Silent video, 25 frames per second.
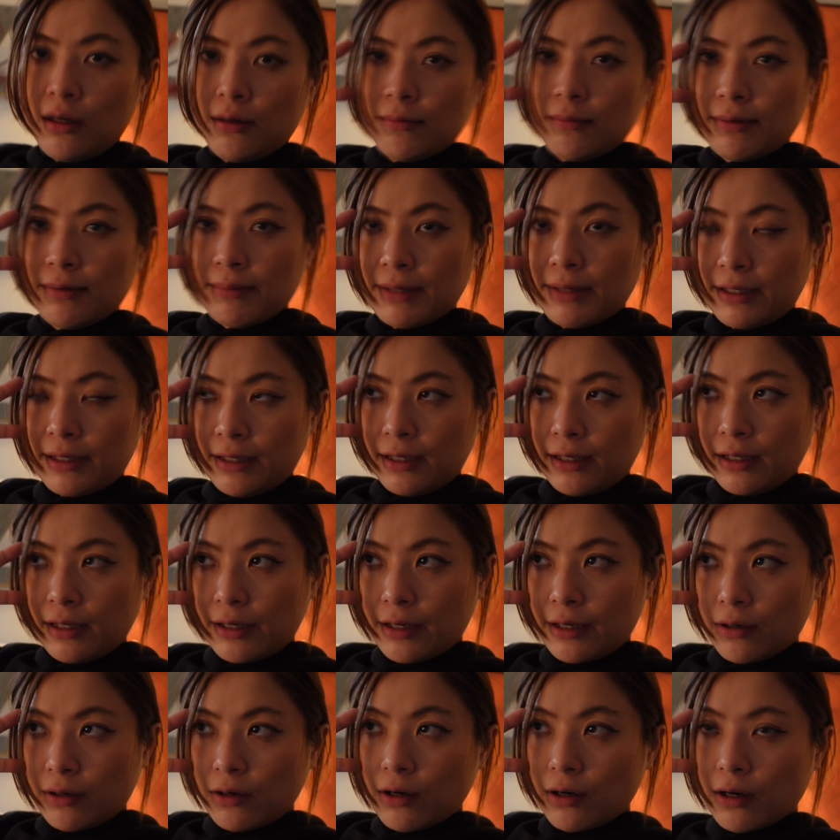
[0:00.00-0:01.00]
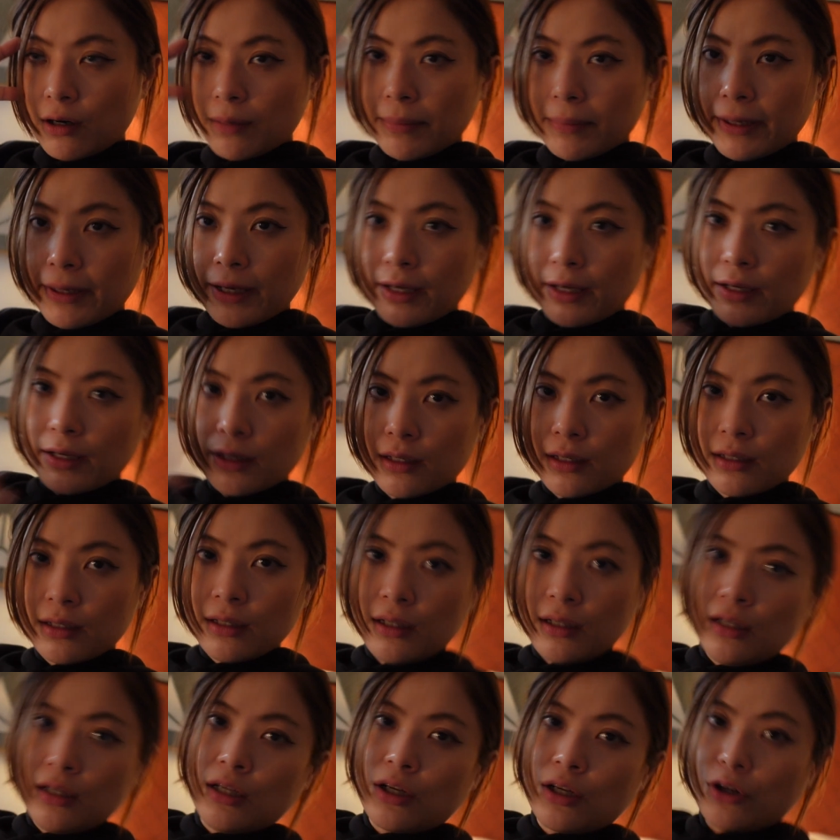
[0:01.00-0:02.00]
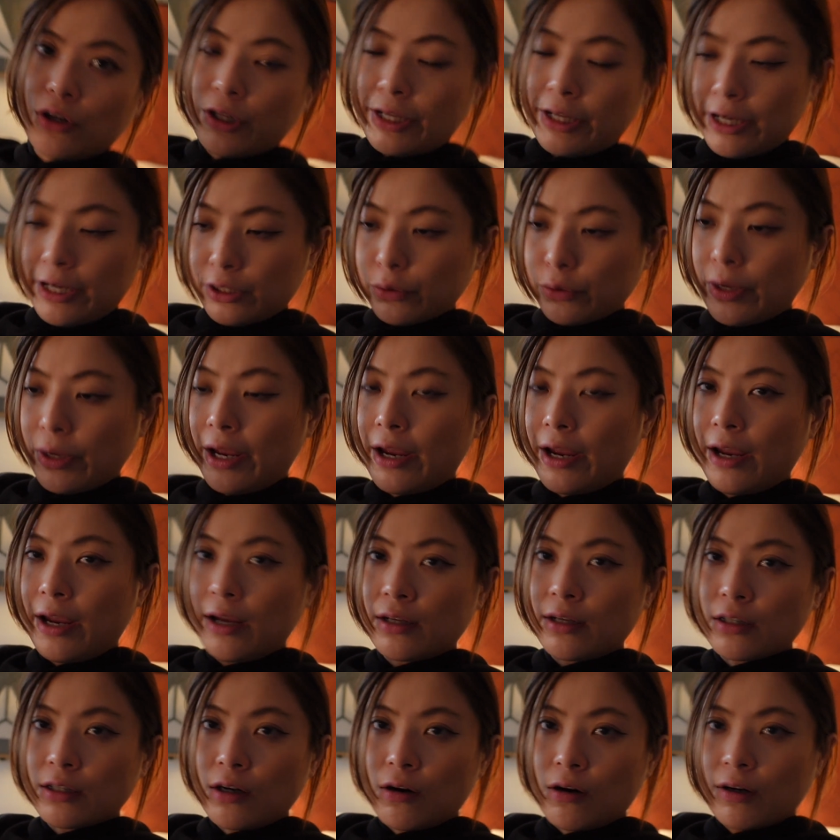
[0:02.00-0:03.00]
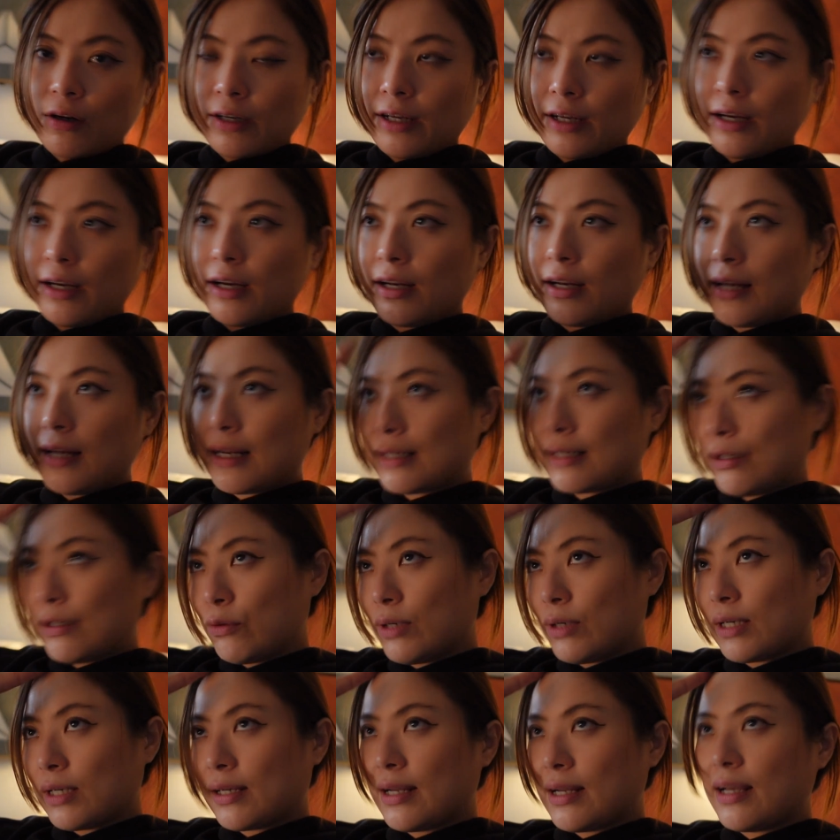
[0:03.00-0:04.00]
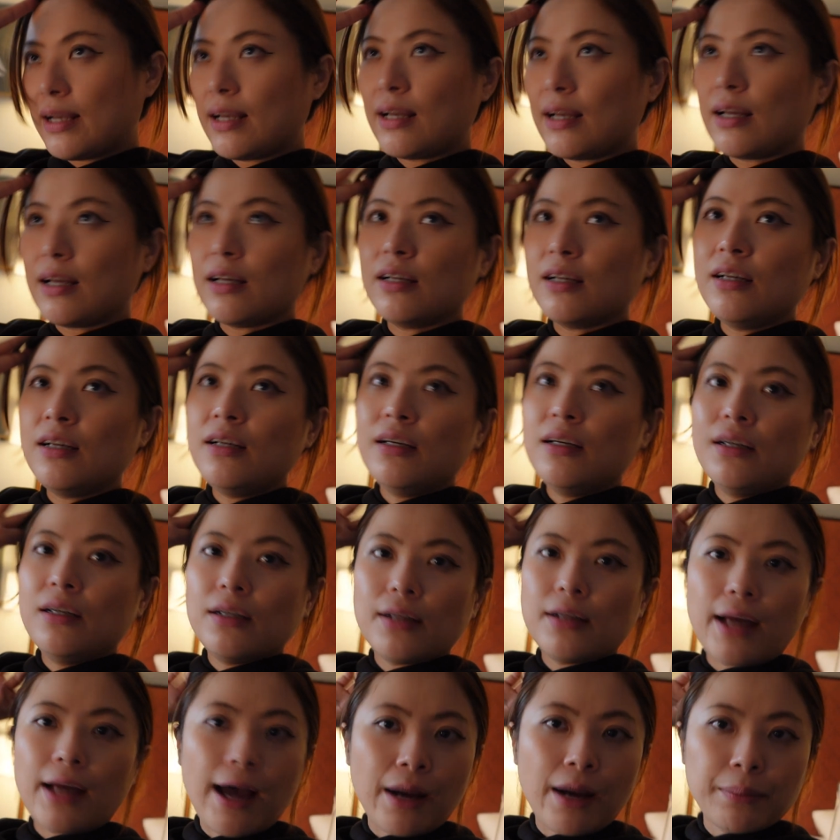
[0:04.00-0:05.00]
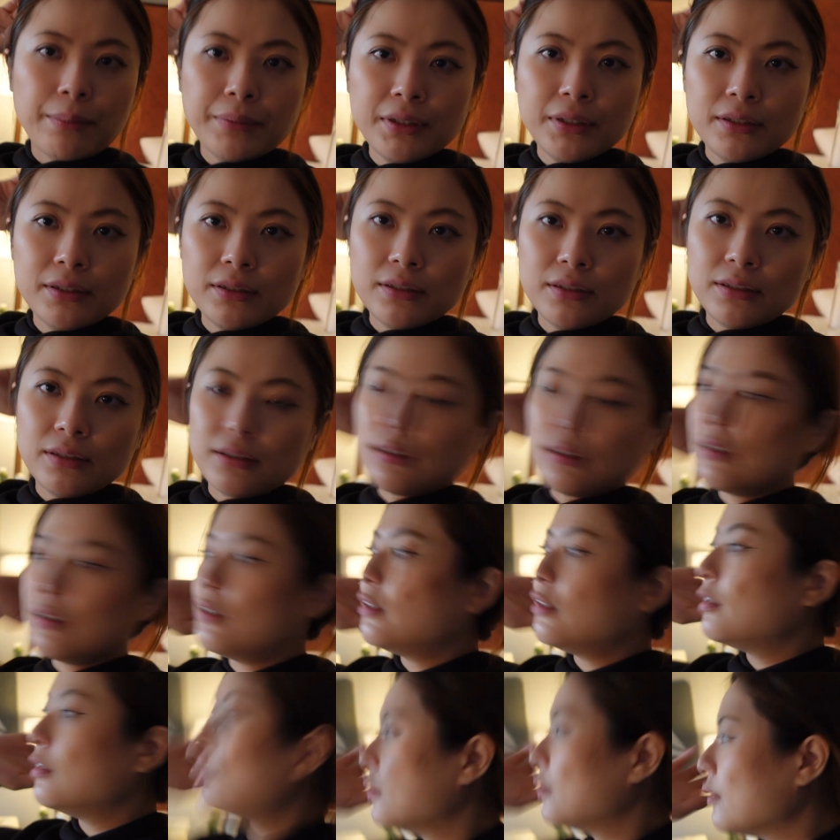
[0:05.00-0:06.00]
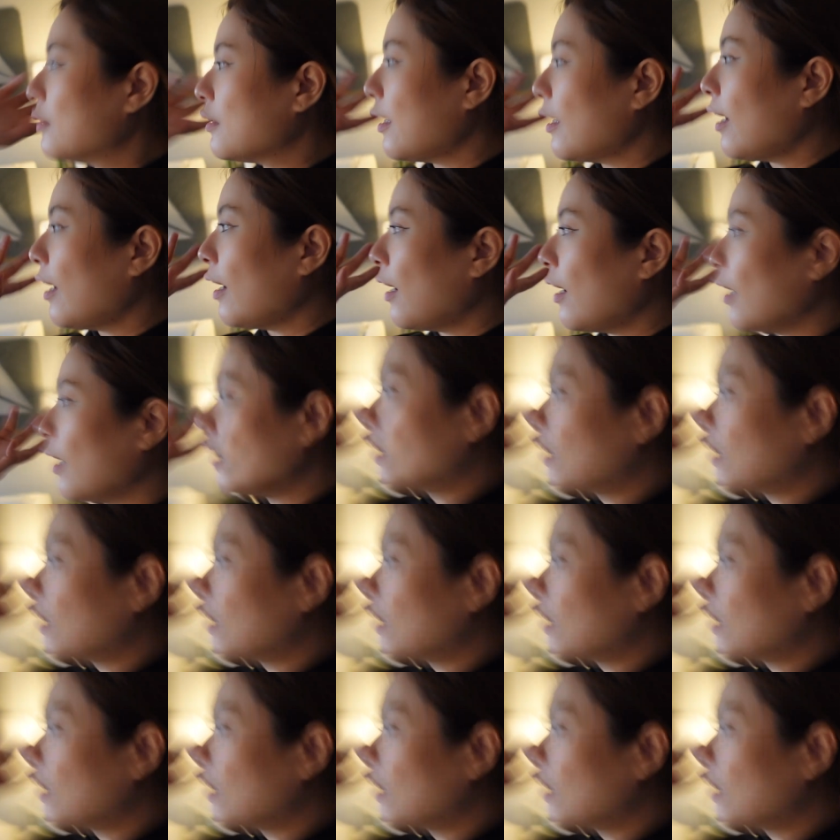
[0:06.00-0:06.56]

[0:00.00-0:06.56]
ประมาณนี้เดี๋ยวขอไปเคลียร์ตัวเองก่อนนะคะล้างนงล้างหน้าล้างมือนะคะ